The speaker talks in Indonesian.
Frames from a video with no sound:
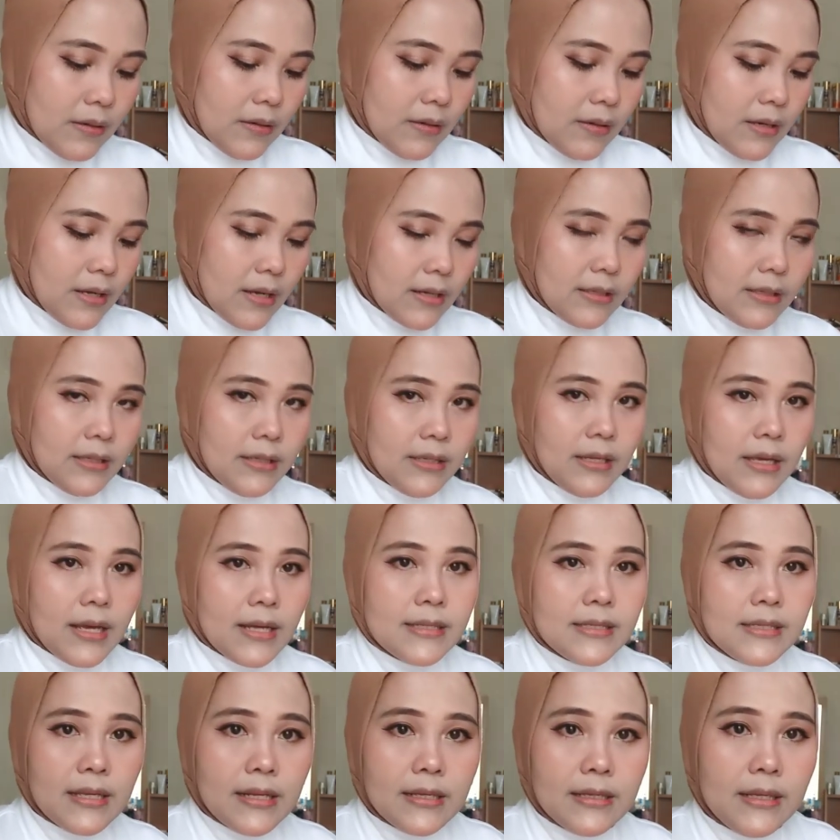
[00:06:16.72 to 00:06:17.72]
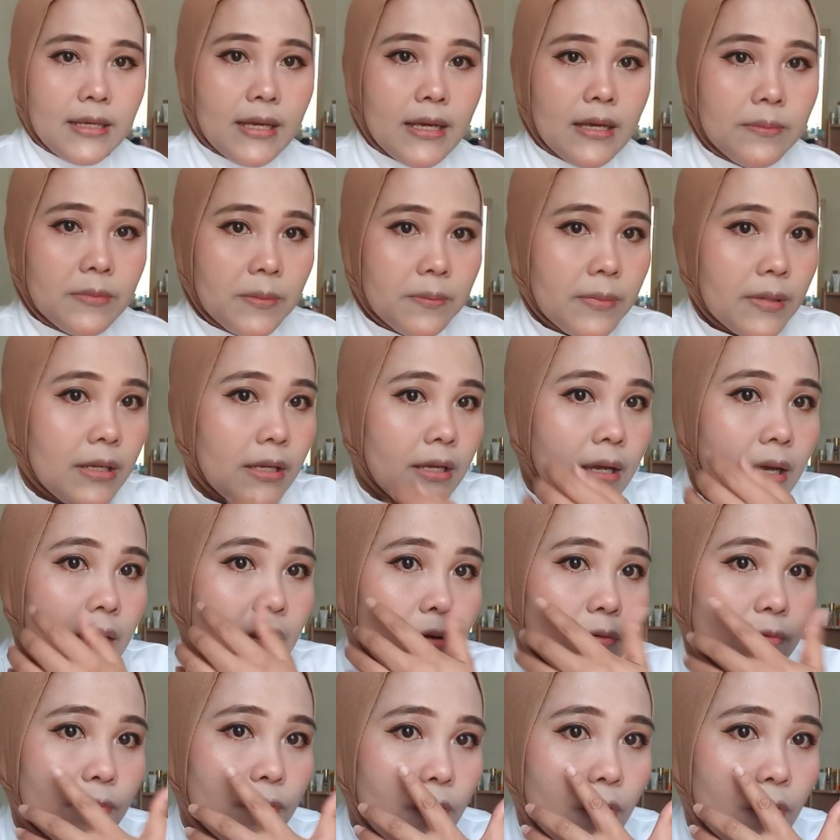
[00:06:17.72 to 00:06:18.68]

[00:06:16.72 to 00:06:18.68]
Dan ini hasilnya memberikan